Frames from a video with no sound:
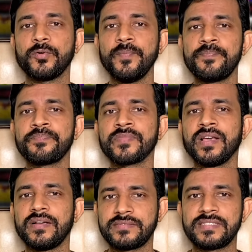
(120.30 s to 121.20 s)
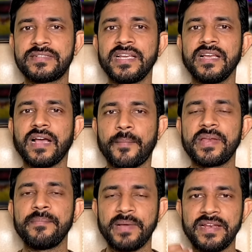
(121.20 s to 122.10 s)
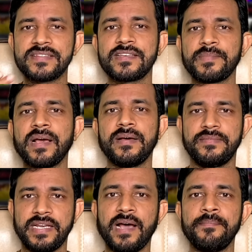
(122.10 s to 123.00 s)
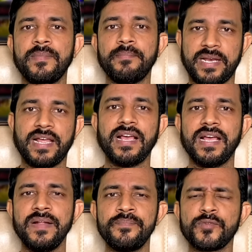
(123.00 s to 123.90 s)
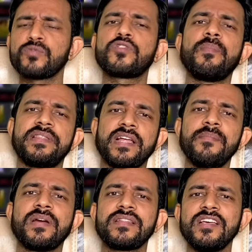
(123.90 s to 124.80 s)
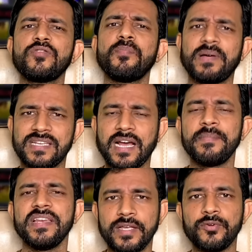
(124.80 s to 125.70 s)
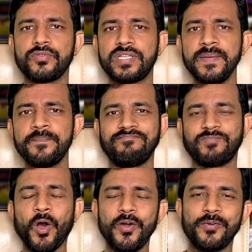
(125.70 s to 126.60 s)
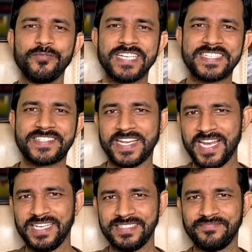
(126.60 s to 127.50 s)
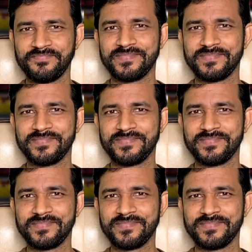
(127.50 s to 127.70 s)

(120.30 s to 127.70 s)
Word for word: को जिसने अपने मेहनत से अपना नाम बनाया है उसको बदनाम करते हैं तो बदनामी नहीं होती डोंट डू जस्ट चिल